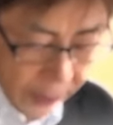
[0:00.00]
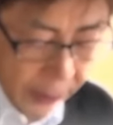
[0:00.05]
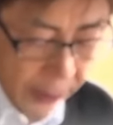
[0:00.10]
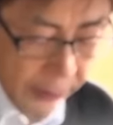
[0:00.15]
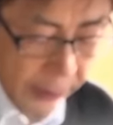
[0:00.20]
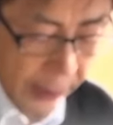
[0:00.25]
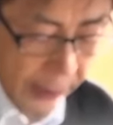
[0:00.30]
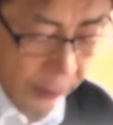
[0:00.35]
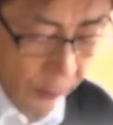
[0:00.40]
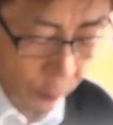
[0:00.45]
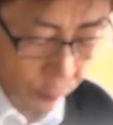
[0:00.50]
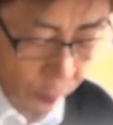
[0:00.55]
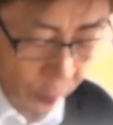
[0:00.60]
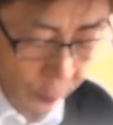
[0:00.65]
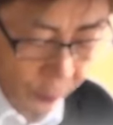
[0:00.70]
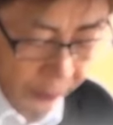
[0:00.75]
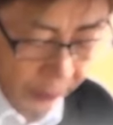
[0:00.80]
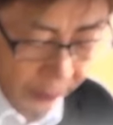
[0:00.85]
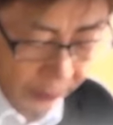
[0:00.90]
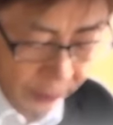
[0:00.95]
またしば
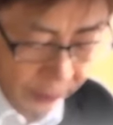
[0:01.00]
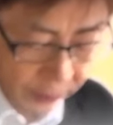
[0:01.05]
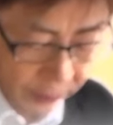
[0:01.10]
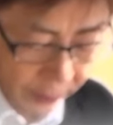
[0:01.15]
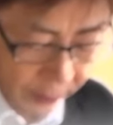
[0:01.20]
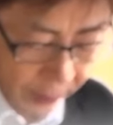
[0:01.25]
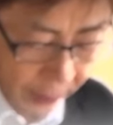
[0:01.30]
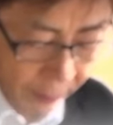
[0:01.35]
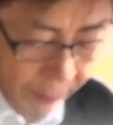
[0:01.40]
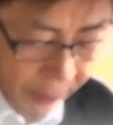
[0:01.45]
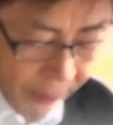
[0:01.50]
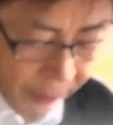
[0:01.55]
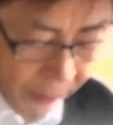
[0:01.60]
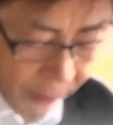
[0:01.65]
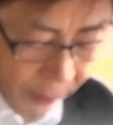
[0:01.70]
らく眺めてい